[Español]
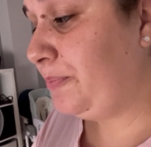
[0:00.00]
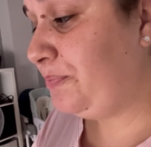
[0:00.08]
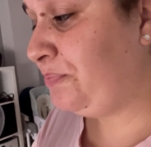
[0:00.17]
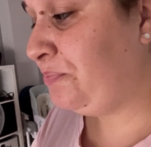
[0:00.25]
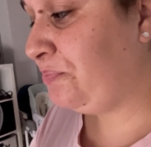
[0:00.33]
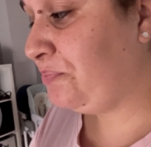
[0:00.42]

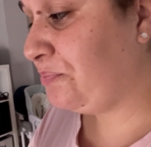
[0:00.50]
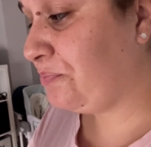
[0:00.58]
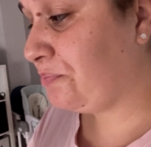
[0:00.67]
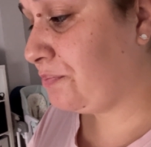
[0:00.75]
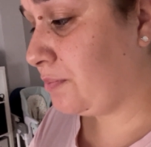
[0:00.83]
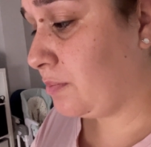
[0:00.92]

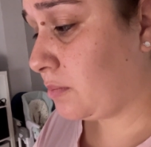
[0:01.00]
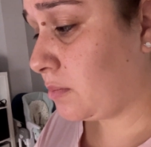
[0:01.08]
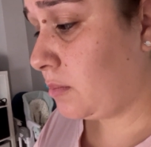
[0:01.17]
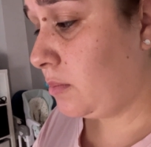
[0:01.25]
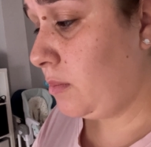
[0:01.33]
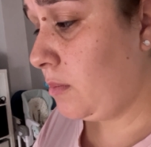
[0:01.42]

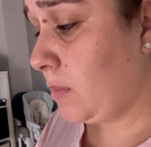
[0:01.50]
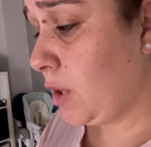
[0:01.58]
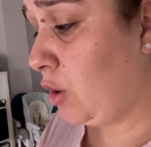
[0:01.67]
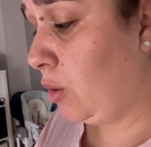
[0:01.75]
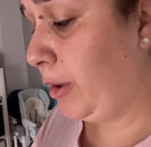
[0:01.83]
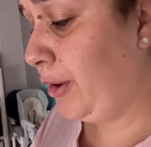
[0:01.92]

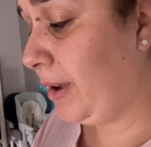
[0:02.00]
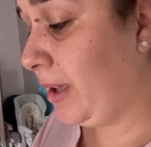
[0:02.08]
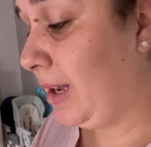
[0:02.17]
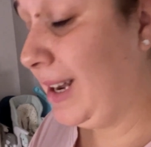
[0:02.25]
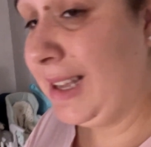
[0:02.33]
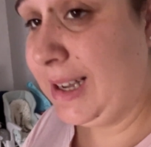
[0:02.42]
mm, lo bueno es
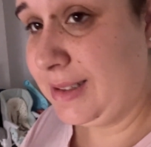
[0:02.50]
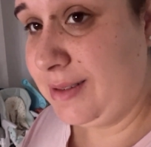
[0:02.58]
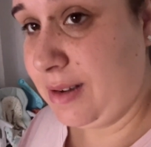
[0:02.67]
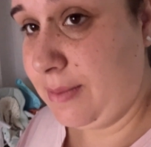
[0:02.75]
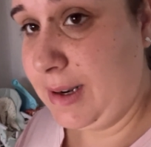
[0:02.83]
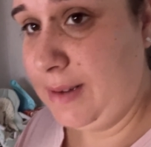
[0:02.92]
que le
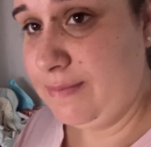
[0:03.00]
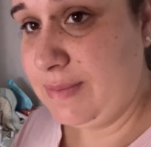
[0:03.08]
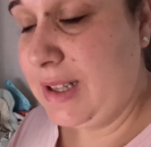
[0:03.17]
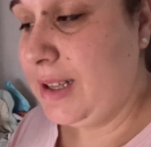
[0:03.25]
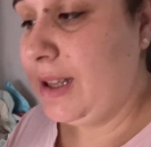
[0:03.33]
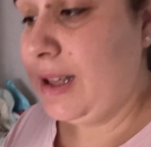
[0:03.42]
encanta, ¿vale?
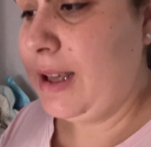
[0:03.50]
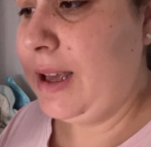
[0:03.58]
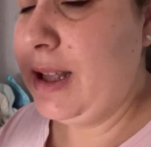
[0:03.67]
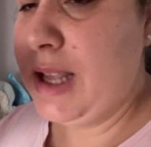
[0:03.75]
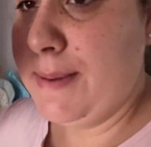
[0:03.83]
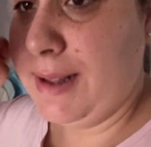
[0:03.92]

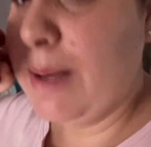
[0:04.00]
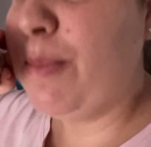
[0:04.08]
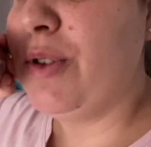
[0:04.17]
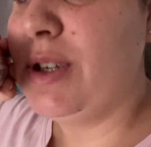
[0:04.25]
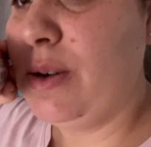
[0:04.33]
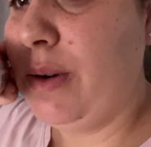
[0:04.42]
Eh, lleva
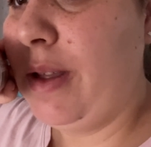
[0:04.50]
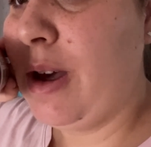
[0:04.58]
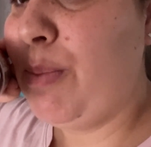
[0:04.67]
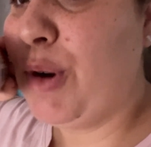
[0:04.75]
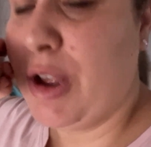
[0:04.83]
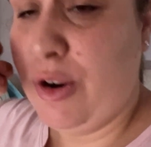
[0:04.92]
tapón de
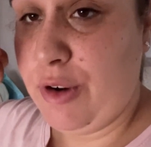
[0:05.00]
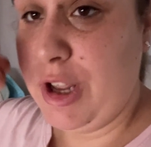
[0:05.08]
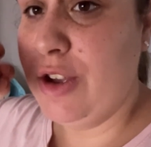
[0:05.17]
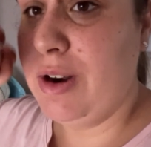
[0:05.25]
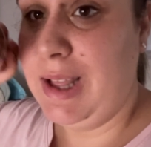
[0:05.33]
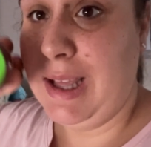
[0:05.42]
seguridad porque a los
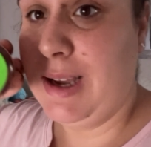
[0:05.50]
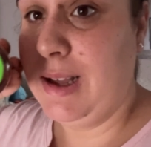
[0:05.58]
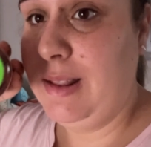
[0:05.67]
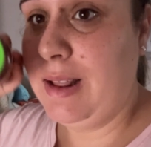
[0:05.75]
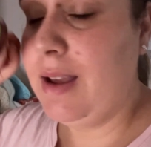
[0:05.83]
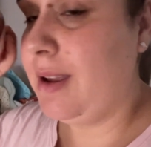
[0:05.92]
niños le
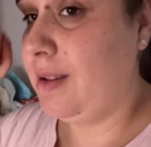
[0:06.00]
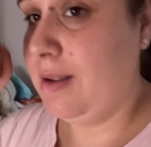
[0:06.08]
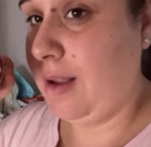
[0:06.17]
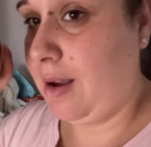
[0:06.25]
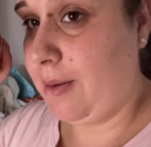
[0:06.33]
encanta e intentan